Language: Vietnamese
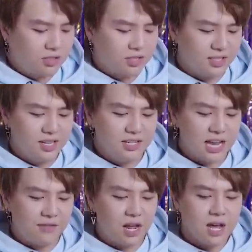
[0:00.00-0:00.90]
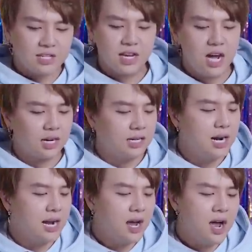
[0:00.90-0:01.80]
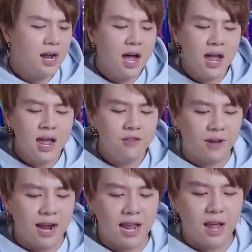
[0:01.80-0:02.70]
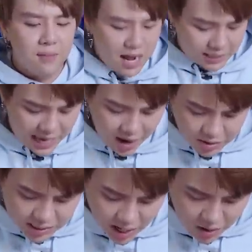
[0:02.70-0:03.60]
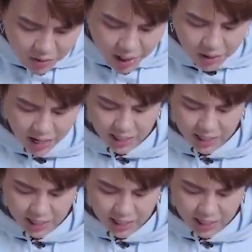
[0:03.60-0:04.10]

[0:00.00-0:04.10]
Tự như ta về đây Chờ người nơi ấy Về đây mang theo dấu yêu